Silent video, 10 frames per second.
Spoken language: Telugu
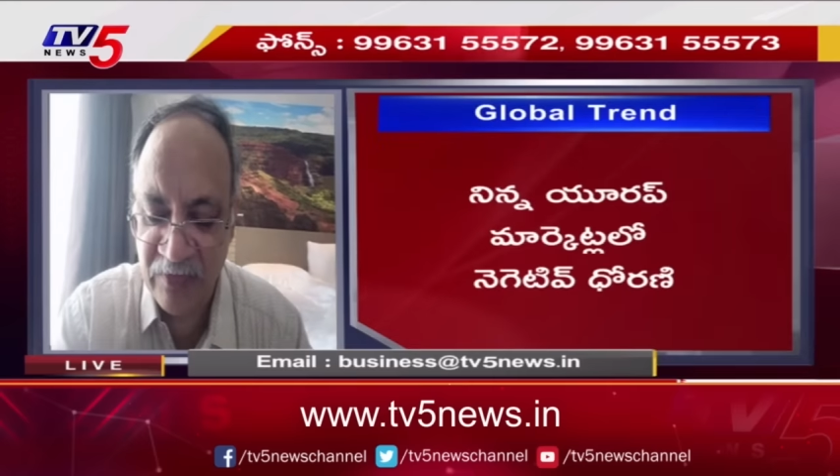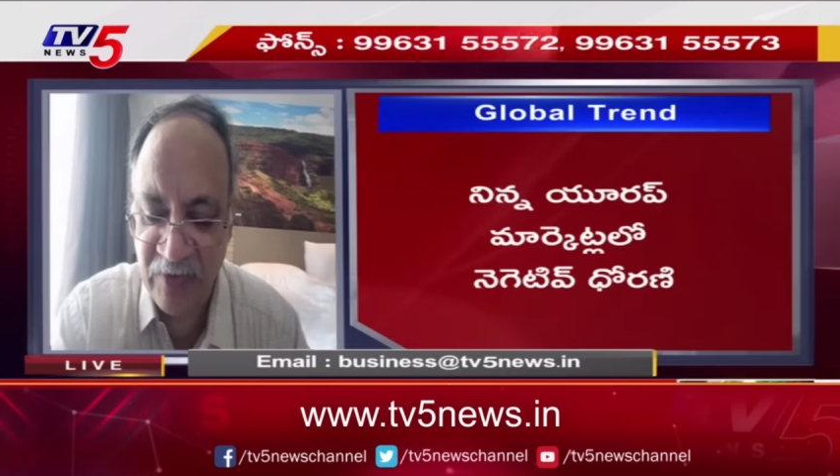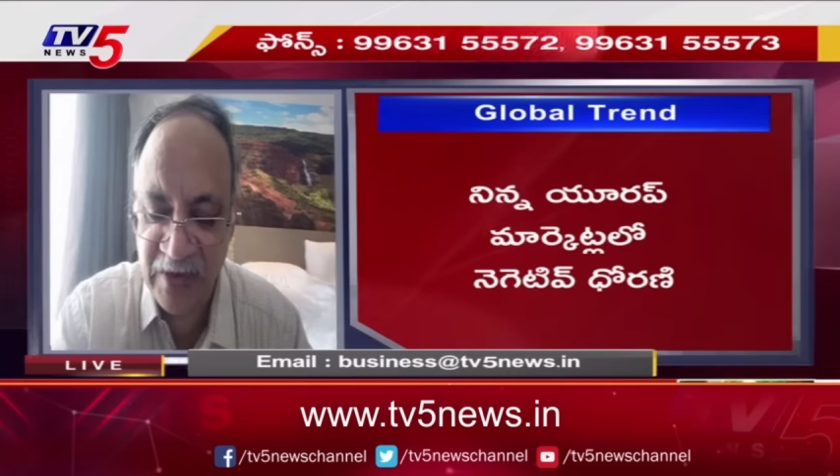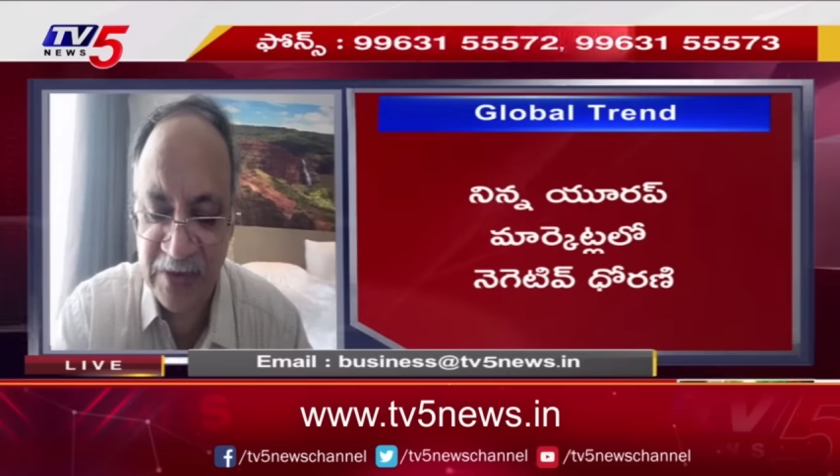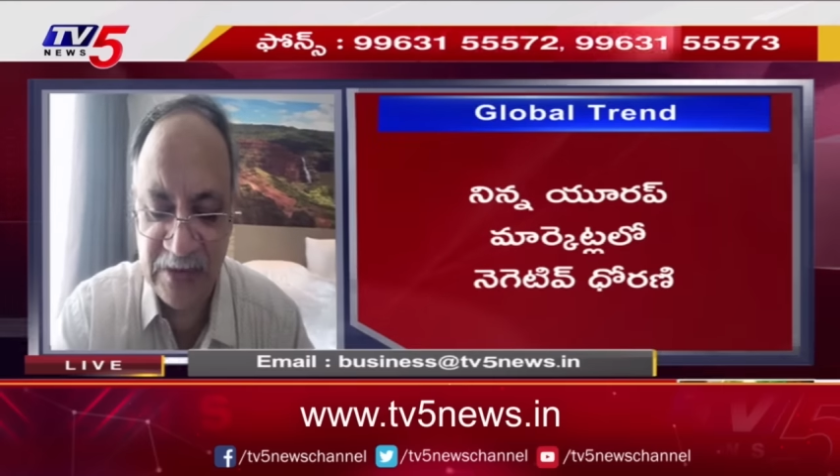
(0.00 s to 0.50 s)

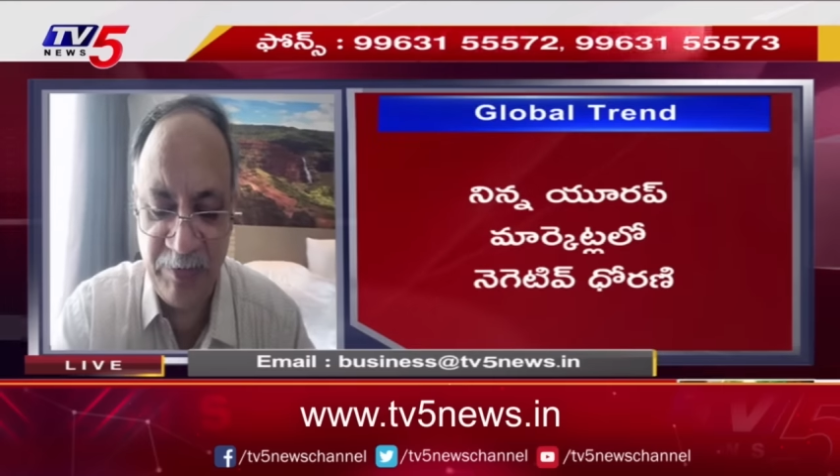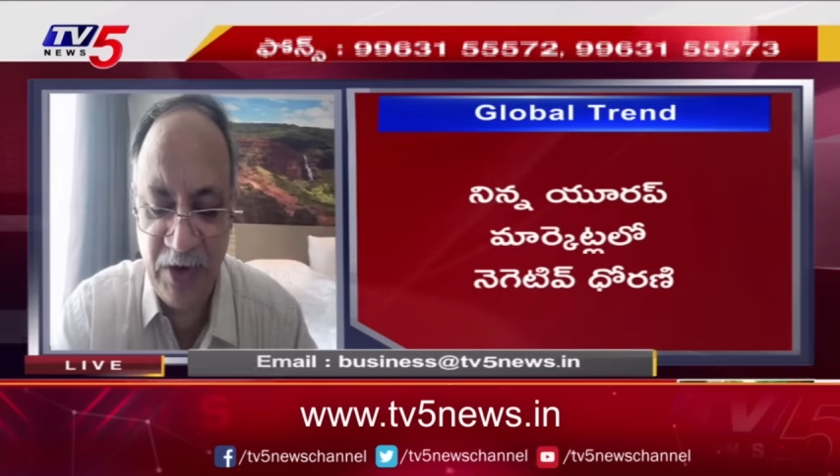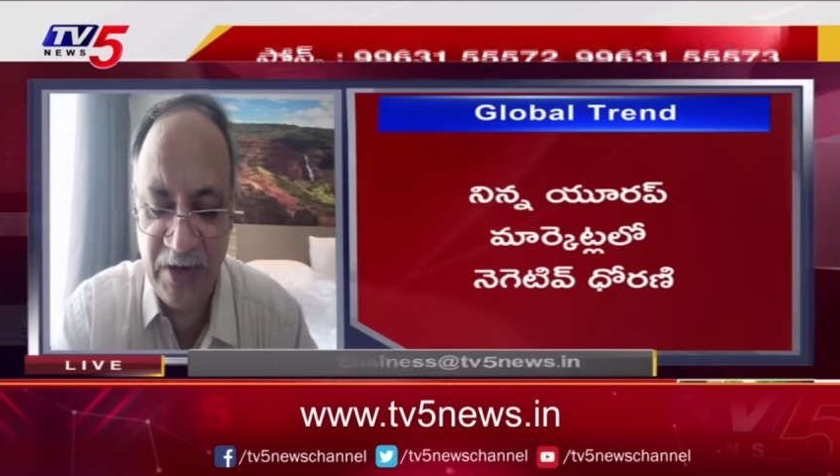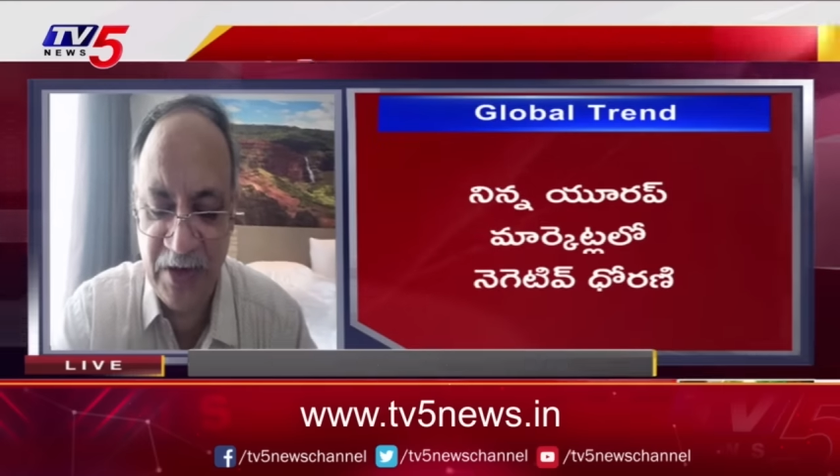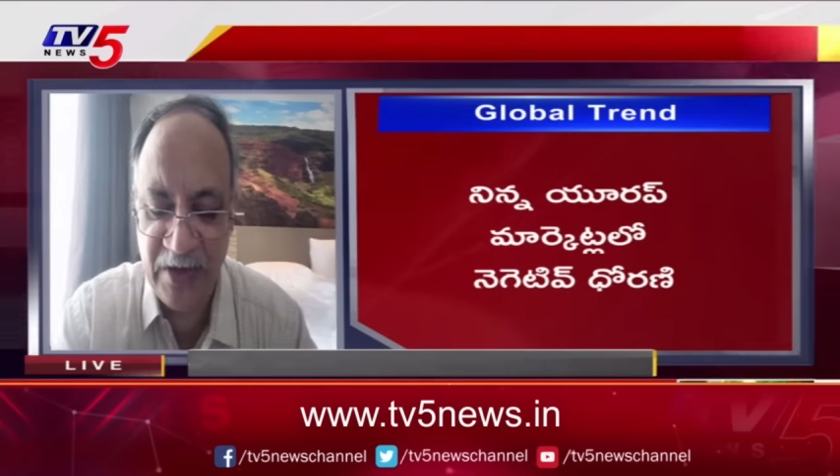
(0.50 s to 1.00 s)
వన్
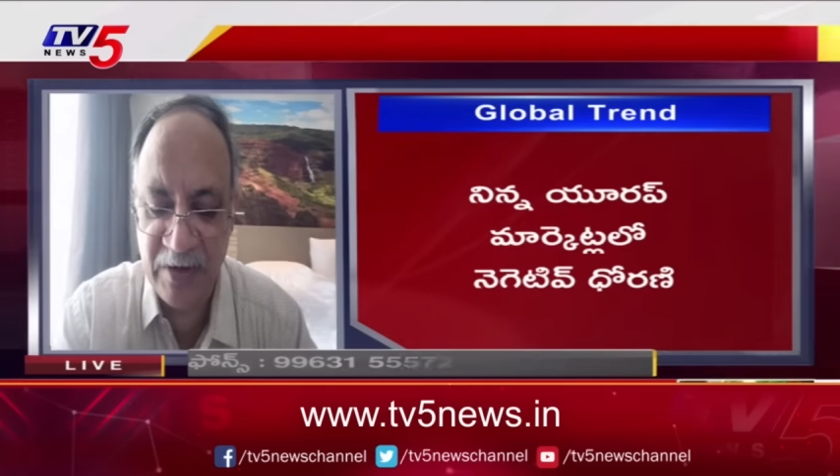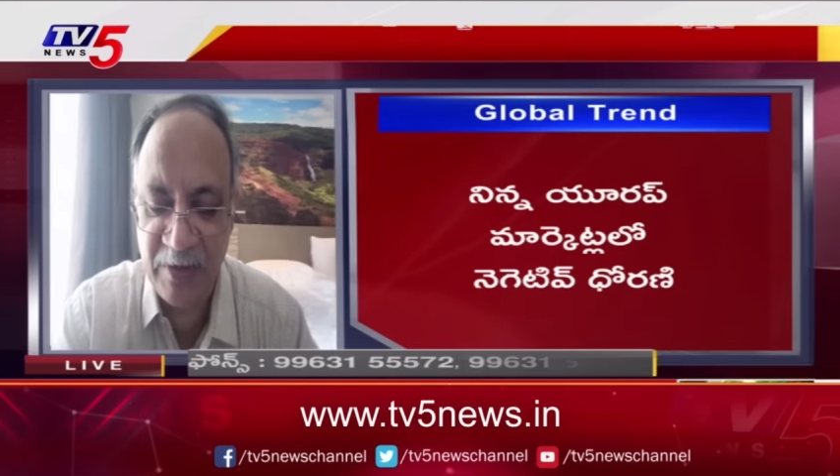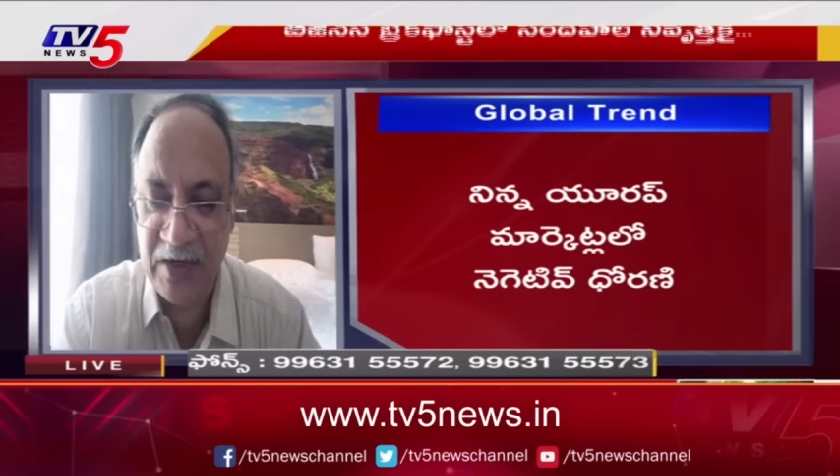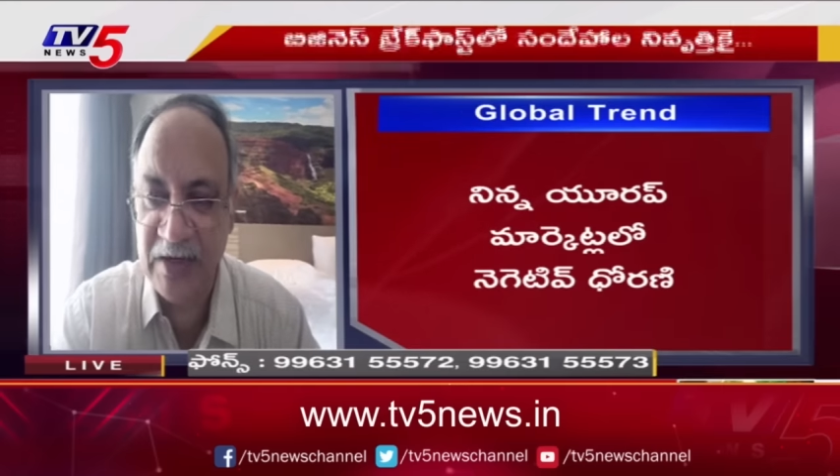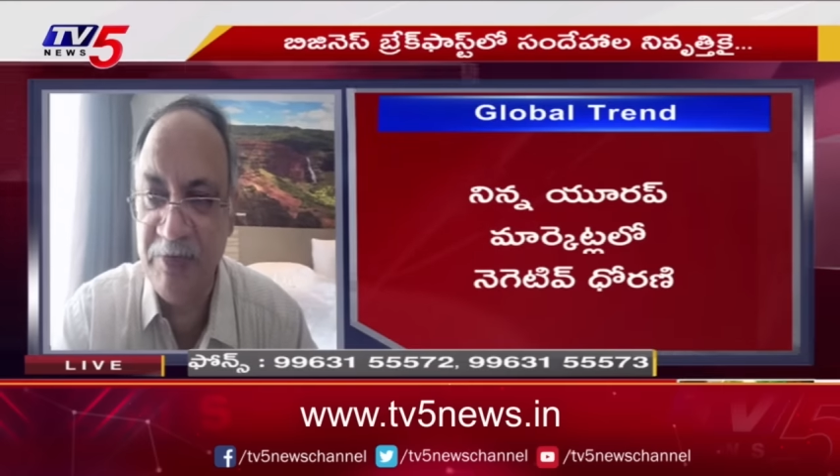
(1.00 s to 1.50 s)
డిసప్పాయింటింగ్
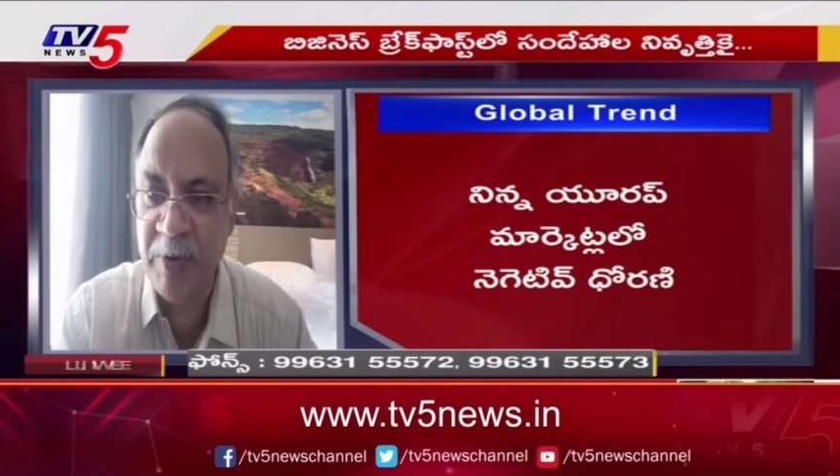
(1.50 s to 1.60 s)
అనమాట